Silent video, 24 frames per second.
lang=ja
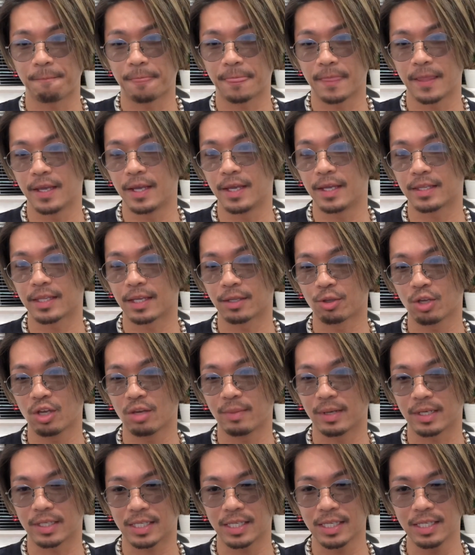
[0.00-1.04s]
えー、例え
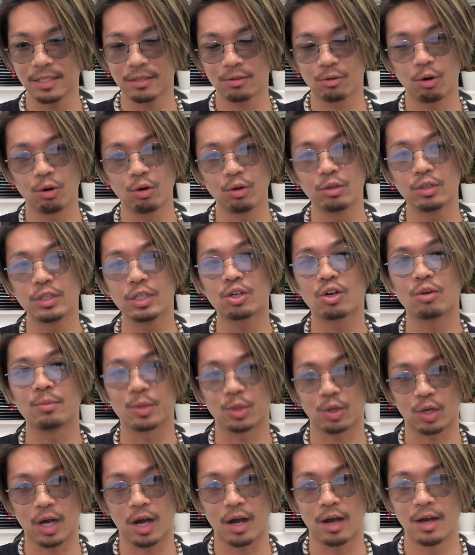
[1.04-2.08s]
ば銀行振込
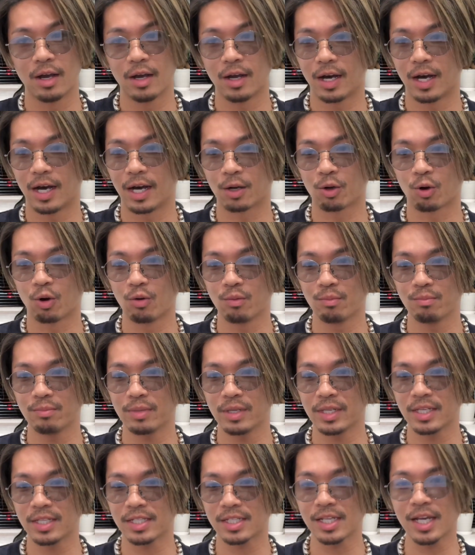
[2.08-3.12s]
とかあ
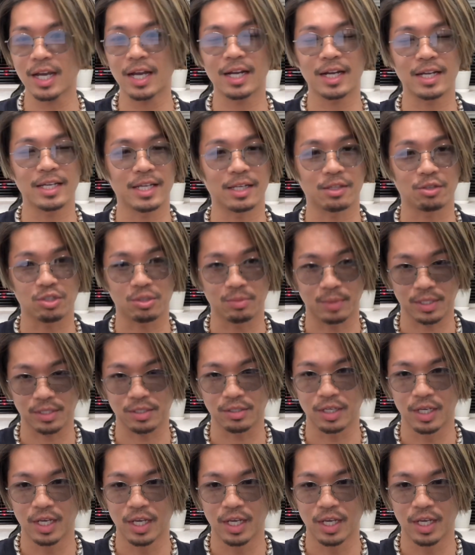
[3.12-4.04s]
コンビニ支払いやとします